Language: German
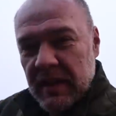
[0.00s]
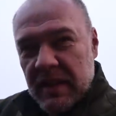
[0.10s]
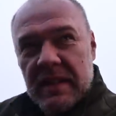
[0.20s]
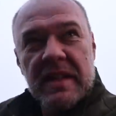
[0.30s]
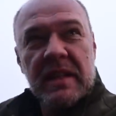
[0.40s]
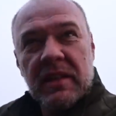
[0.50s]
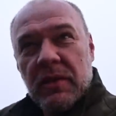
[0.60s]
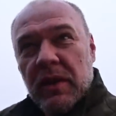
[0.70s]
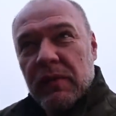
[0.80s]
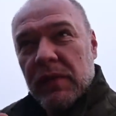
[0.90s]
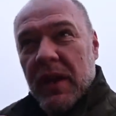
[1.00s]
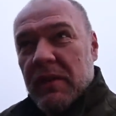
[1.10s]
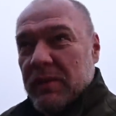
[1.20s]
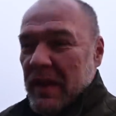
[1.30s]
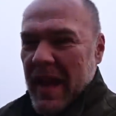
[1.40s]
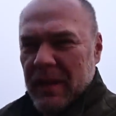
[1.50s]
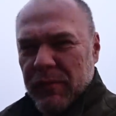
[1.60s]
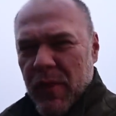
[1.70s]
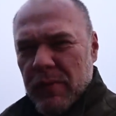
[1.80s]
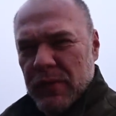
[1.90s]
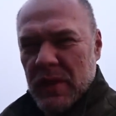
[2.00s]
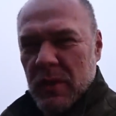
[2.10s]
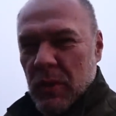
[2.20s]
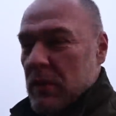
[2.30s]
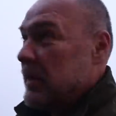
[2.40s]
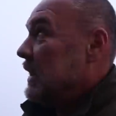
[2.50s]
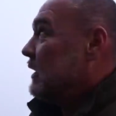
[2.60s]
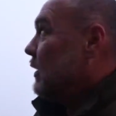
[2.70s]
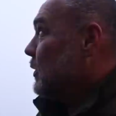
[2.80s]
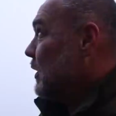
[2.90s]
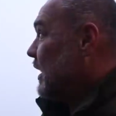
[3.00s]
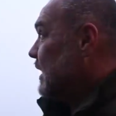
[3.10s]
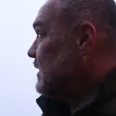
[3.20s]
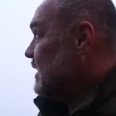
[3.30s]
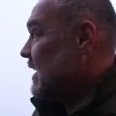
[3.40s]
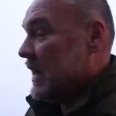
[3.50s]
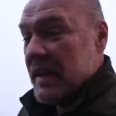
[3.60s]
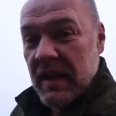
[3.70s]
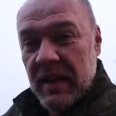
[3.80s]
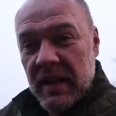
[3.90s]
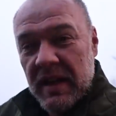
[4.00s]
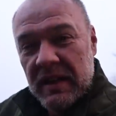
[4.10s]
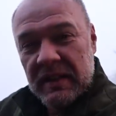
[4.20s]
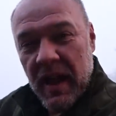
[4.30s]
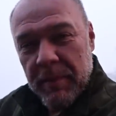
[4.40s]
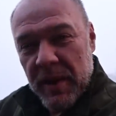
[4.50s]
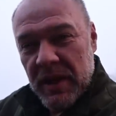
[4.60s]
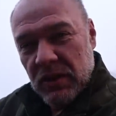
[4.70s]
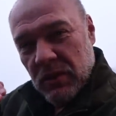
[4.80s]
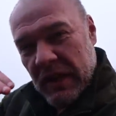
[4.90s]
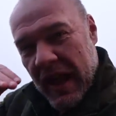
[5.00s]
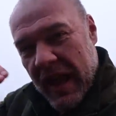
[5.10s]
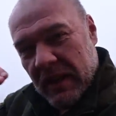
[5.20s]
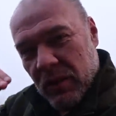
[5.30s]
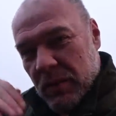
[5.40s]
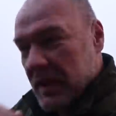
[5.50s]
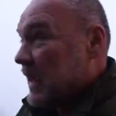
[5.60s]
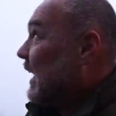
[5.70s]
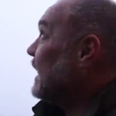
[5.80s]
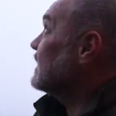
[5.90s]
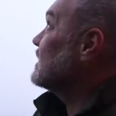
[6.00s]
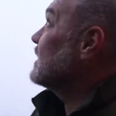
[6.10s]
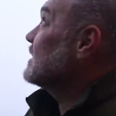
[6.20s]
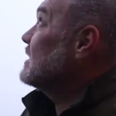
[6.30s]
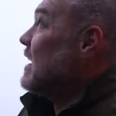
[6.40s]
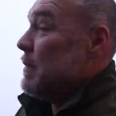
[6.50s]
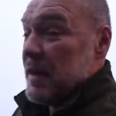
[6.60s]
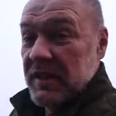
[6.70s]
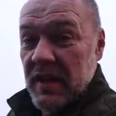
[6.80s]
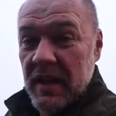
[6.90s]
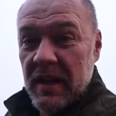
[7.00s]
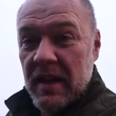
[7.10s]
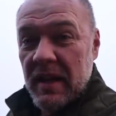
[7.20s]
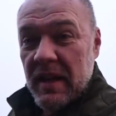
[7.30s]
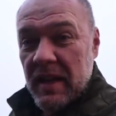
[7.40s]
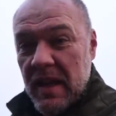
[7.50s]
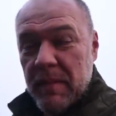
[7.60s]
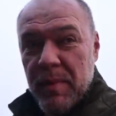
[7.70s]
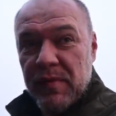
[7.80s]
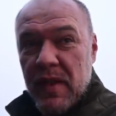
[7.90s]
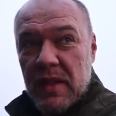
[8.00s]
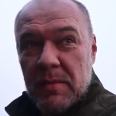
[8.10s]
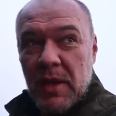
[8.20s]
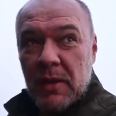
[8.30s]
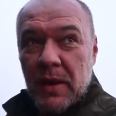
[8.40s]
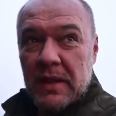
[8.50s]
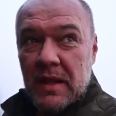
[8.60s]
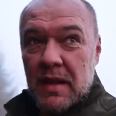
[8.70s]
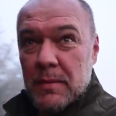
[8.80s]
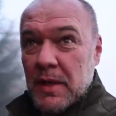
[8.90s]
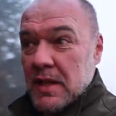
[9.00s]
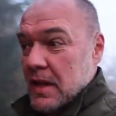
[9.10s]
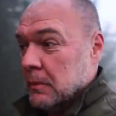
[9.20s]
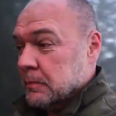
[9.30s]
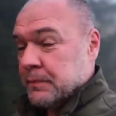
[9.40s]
das liegt ungefähr vielleicht 50 Höhenmeter höher als hier. Da bin ich schon leicht über der Grenze des Nebels. Ich befinde mich heute nämlich hier